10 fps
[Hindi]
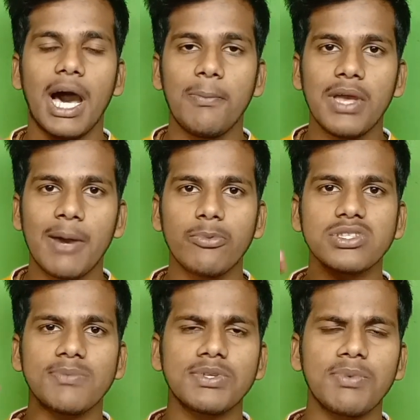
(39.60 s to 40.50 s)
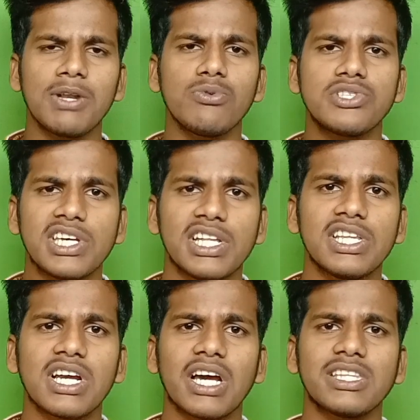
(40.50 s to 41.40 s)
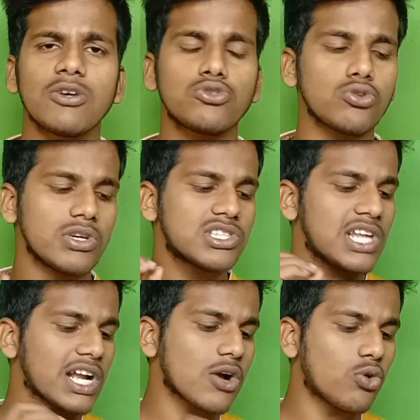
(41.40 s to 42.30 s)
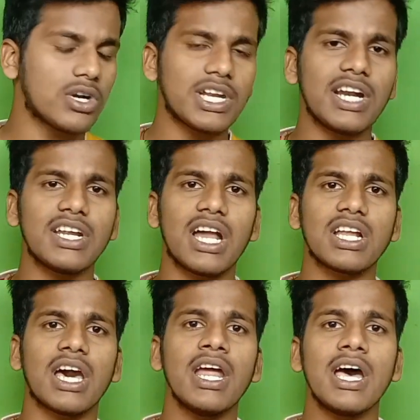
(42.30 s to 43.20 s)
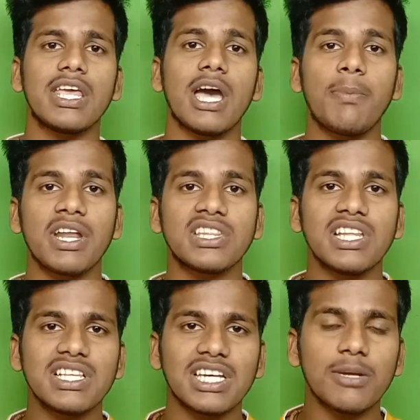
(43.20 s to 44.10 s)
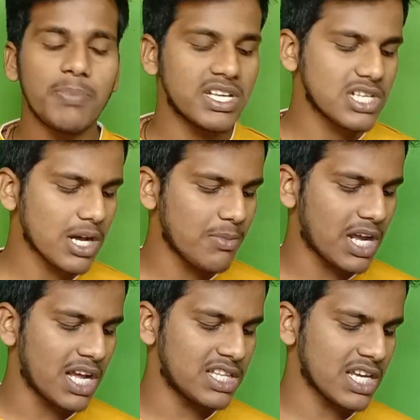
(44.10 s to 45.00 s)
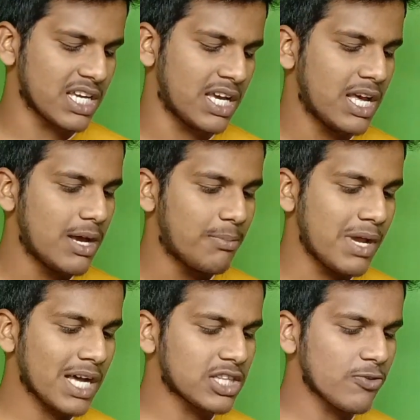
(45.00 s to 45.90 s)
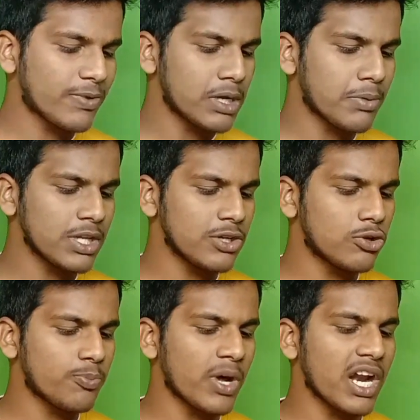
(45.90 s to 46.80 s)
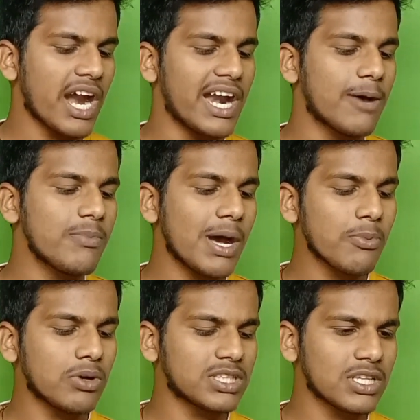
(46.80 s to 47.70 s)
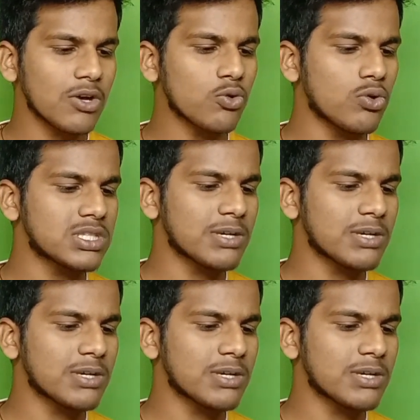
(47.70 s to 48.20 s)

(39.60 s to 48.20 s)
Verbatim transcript: अब मैं आपको सबसे पहले वो चैनल दिखाता हूँ जो इस तरह का कॉन्टेंट डालकर यहाँ पर इतना ज्यादा पैसा कमा रहा है देखिए मैं आता हूँ फटाफट यूट्यूब पर एंड अब मैं आपको बताता हूँ कौन